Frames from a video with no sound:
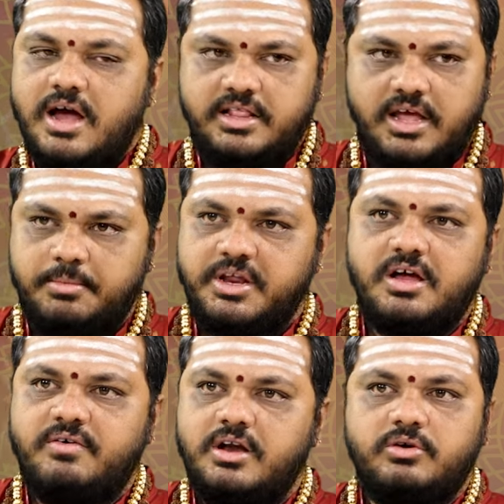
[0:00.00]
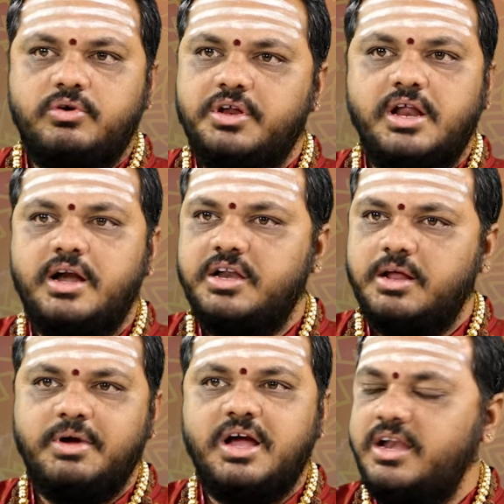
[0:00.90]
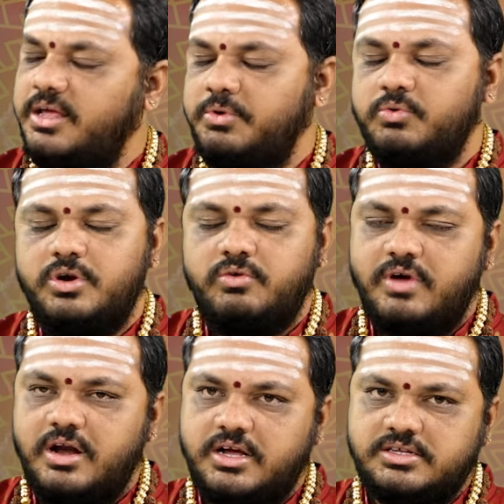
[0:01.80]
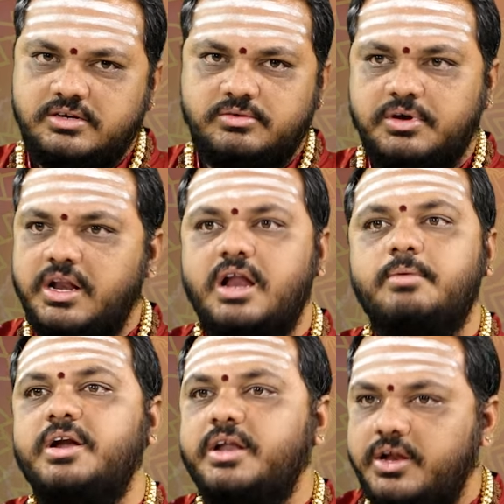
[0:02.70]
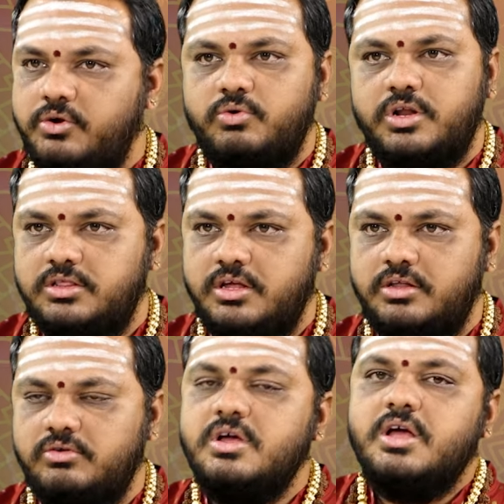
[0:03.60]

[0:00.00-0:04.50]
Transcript: అదే అమెరికా వాళ్ళనుకోండి ఇలాంటి నమ్మకాలు ఏమీ ఉండవు వాళ్ళకి అసలు గ్రహణం అంటే ఏంటో కూడా తెలియదు